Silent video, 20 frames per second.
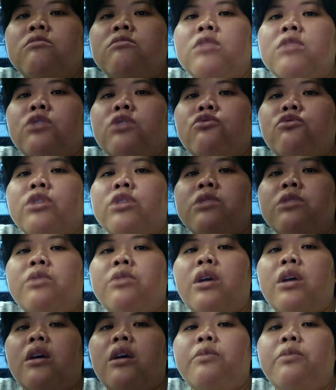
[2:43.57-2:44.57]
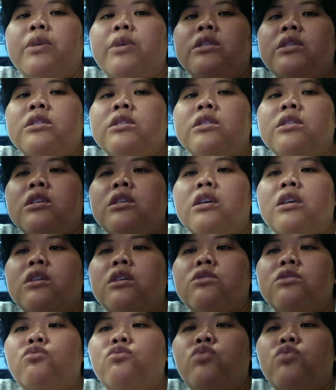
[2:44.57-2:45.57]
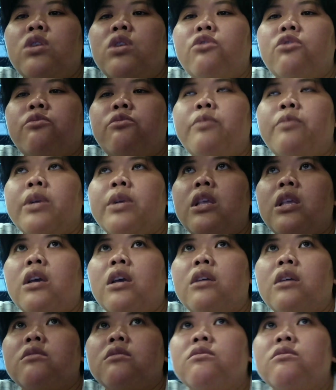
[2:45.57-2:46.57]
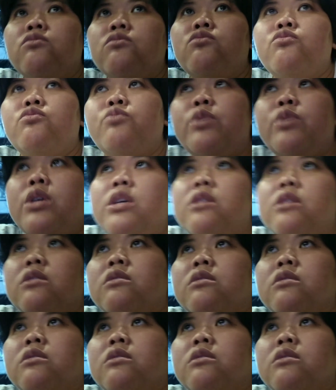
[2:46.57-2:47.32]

reguler berapa isinya ya dua atau empat ya oh